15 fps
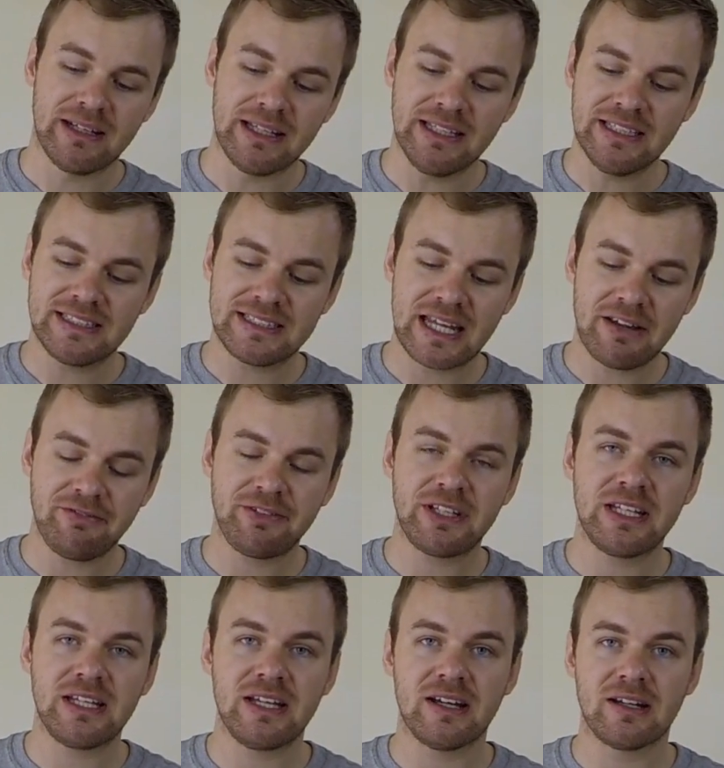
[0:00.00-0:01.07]
ini
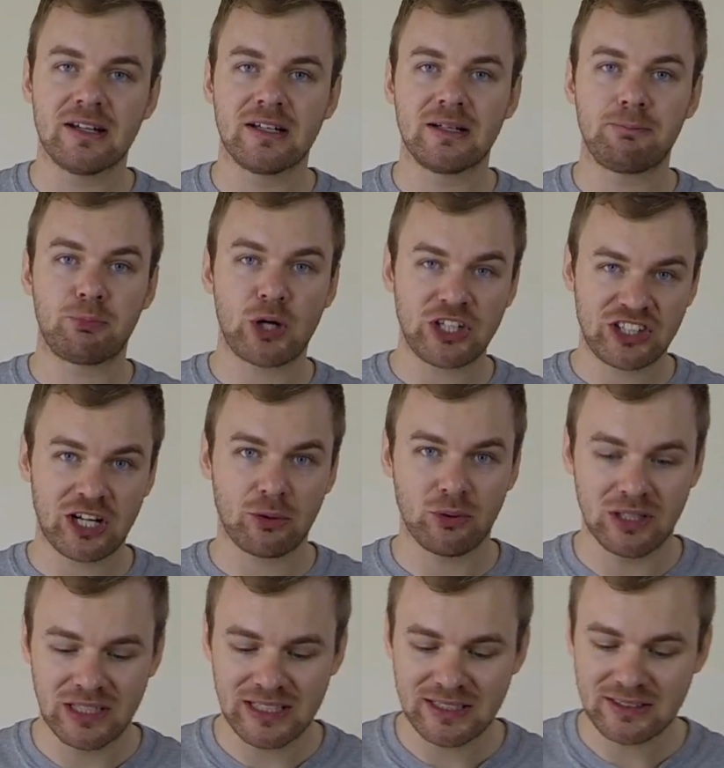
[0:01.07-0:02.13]
safety uh, pressure
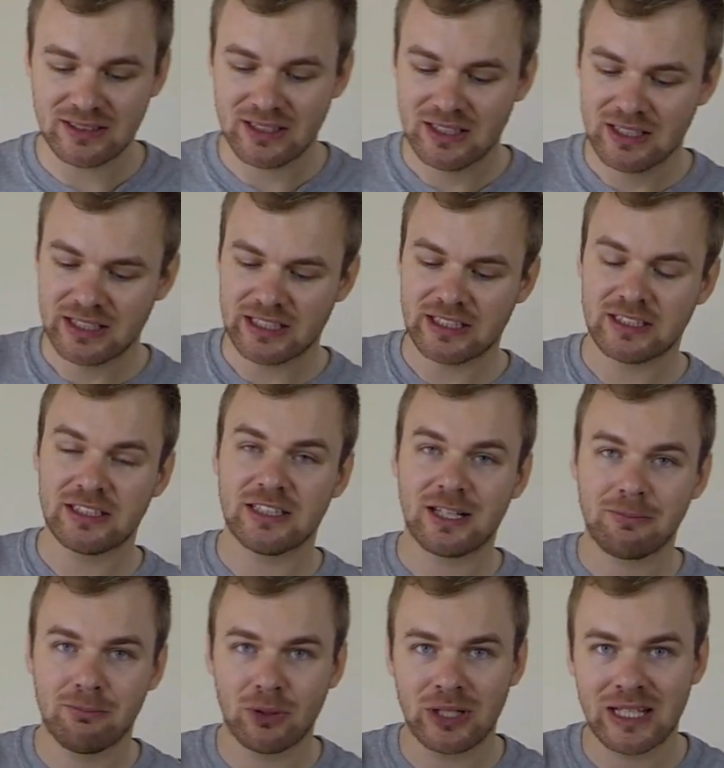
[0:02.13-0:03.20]
release kita
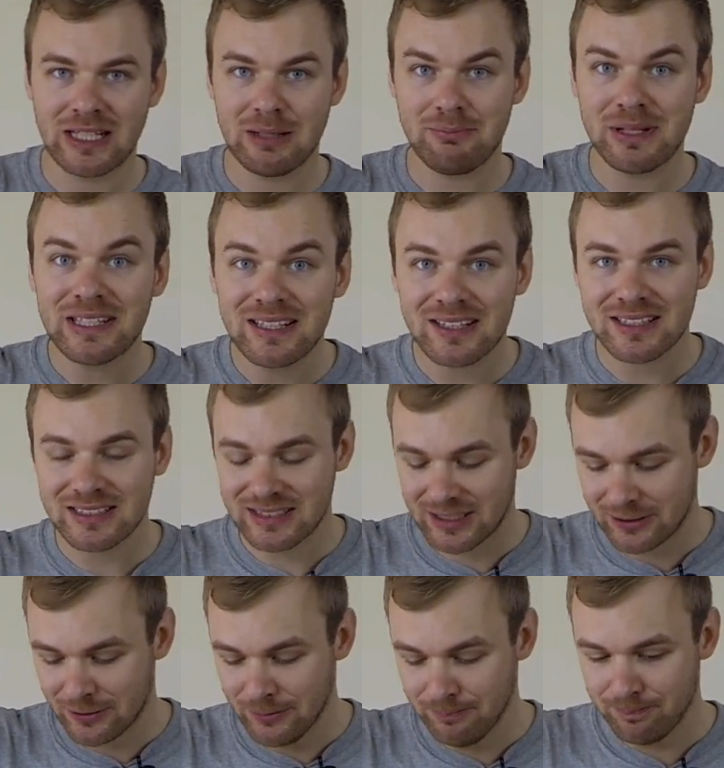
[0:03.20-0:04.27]
tidak boleh lebih dari
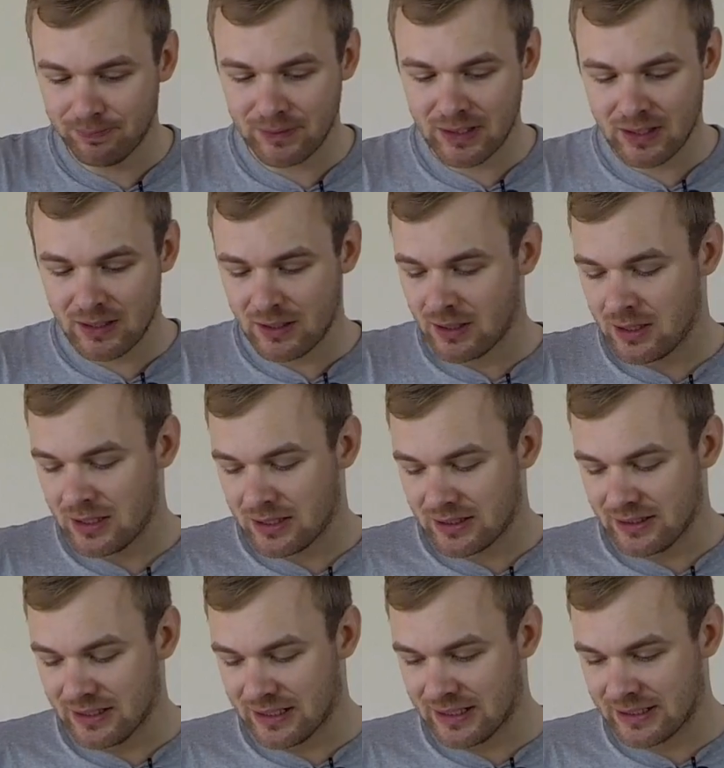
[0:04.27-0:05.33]
situ
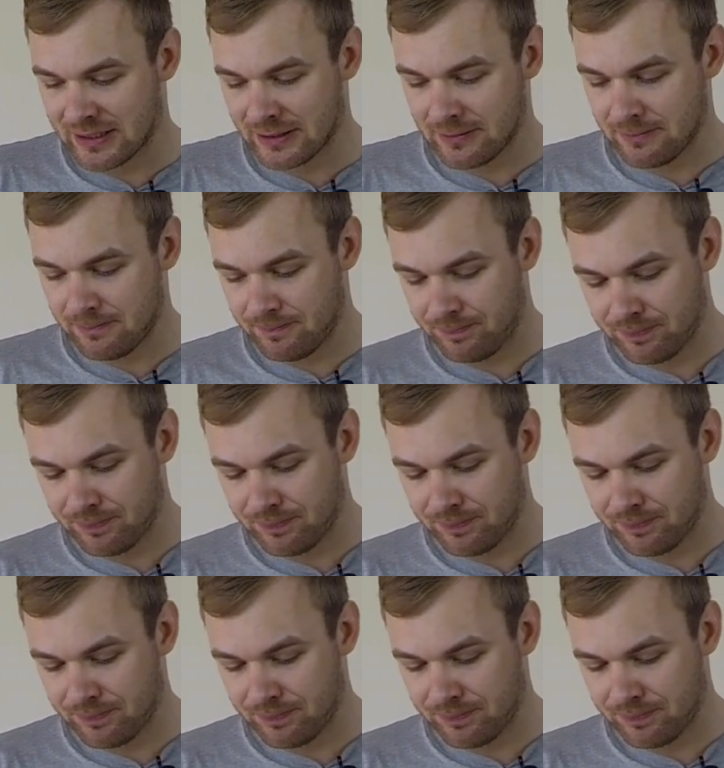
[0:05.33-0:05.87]
dan